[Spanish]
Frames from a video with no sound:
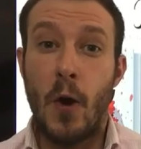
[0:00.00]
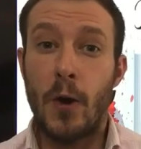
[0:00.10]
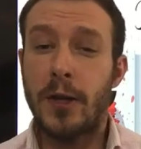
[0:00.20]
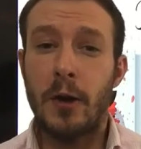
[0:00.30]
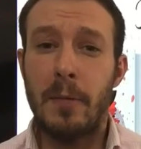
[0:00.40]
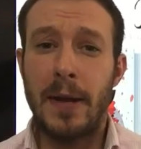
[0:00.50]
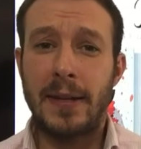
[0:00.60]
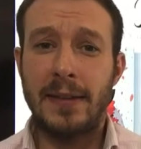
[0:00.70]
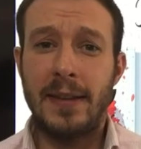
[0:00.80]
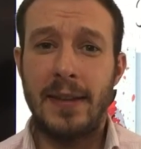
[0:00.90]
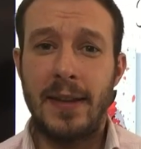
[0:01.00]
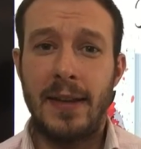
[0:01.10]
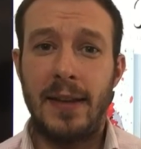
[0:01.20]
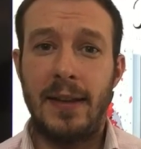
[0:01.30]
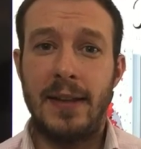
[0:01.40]
Hoy quiero hablarte
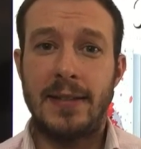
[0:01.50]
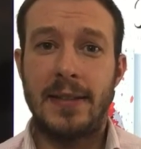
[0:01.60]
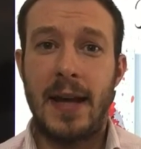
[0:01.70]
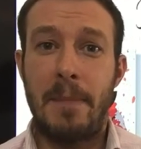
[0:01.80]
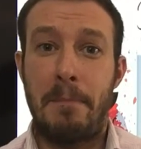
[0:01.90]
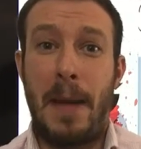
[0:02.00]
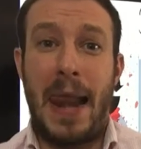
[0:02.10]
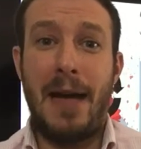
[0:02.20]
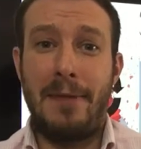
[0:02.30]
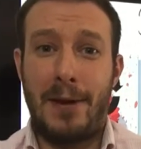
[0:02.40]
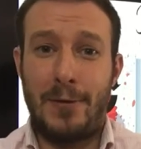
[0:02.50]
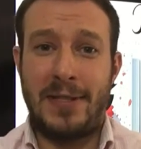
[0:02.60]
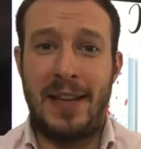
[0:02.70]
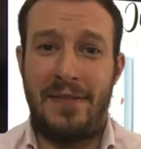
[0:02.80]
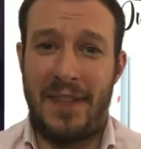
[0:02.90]
de esta palabra, ¿no?
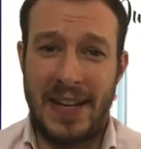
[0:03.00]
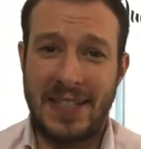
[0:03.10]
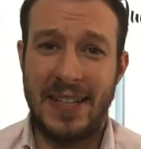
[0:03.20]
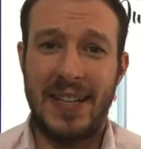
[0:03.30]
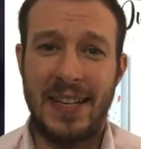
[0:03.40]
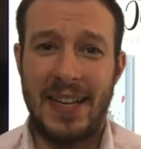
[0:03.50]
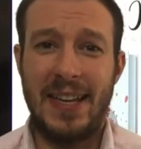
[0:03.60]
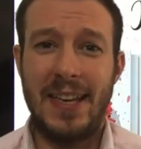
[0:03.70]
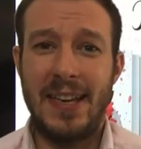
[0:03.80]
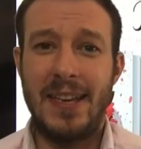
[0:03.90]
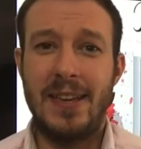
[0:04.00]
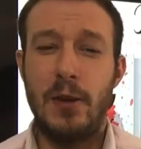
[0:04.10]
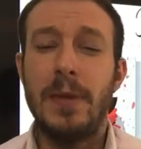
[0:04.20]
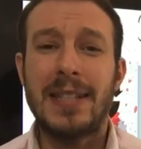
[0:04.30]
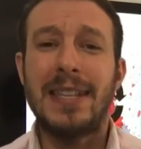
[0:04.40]
Esta frase que
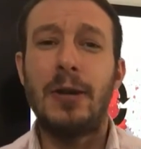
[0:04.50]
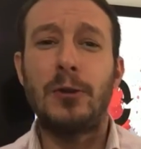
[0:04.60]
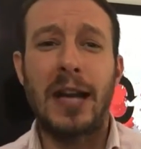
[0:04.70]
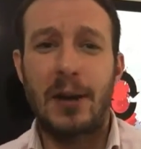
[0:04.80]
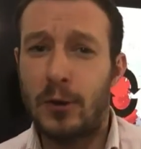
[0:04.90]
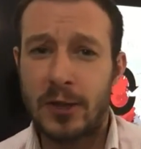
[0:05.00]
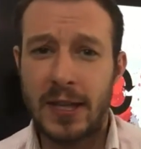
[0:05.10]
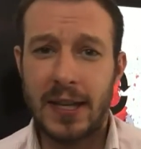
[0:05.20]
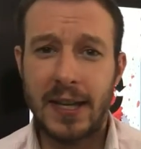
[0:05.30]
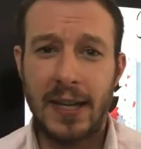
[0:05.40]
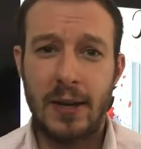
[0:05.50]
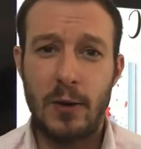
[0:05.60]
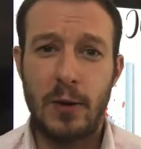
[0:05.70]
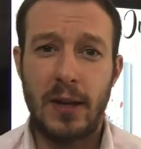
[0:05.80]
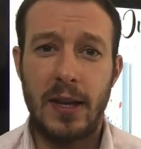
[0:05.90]
no viene a ser otra cosa que
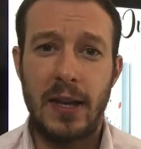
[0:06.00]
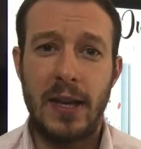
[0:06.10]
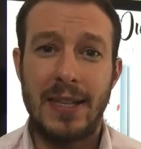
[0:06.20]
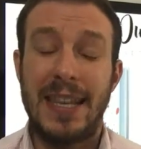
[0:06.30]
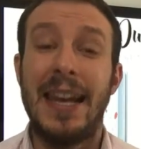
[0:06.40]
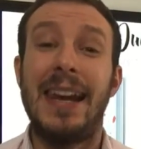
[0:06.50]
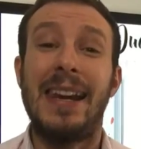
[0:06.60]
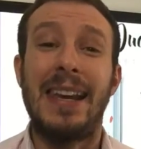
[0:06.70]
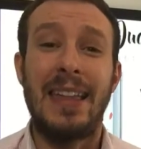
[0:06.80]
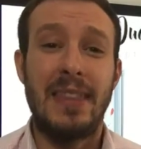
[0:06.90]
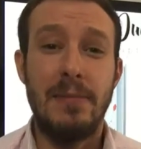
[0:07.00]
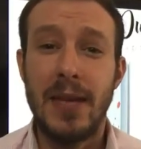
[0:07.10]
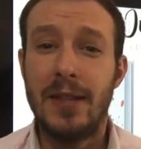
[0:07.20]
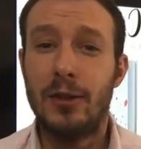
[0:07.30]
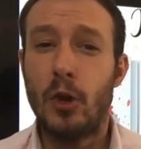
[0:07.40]
lo que es el
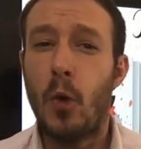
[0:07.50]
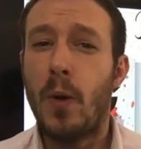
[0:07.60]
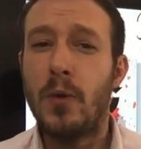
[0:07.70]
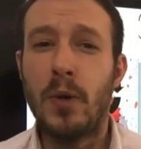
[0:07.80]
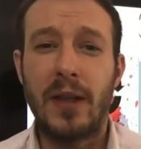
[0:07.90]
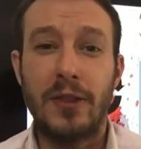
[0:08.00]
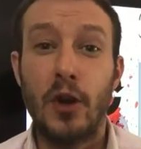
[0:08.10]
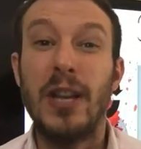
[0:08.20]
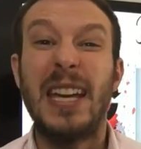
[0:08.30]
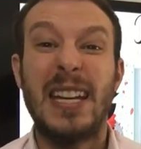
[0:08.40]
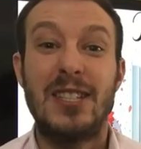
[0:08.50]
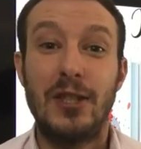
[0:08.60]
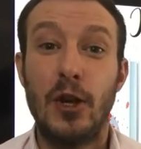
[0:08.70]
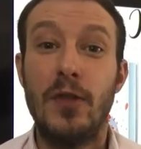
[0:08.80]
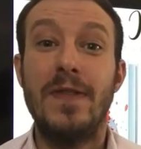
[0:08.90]
enriquecimiento o educación y
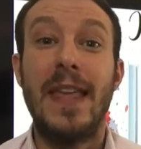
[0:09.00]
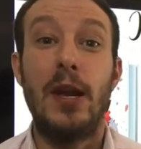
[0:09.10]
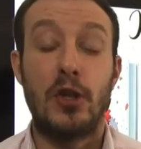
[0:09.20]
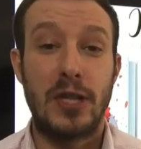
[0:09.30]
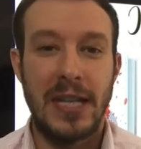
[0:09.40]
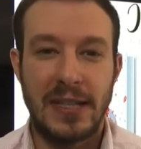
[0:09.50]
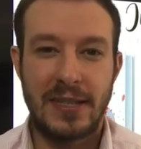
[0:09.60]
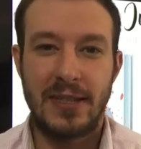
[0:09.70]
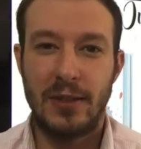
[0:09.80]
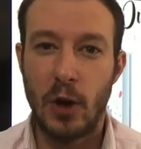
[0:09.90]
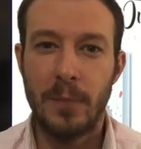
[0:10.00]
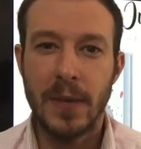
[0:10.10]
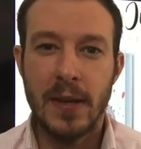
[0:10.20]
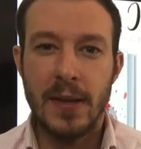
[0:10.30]
gestión de los leads, ¿no?